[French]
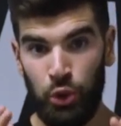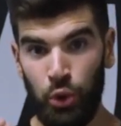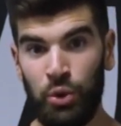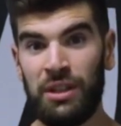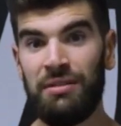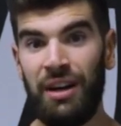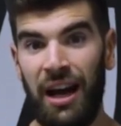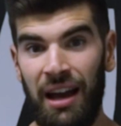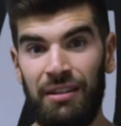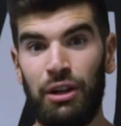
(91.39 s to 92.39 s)
Donc on y
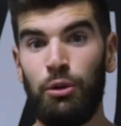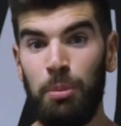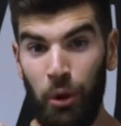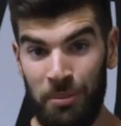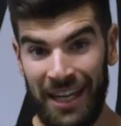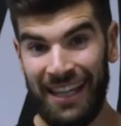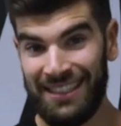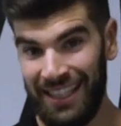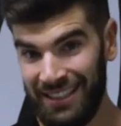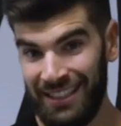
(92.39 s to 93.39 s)
va avec le premier
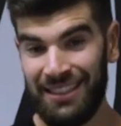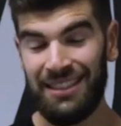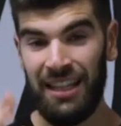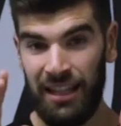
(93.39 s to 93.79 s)
exercice.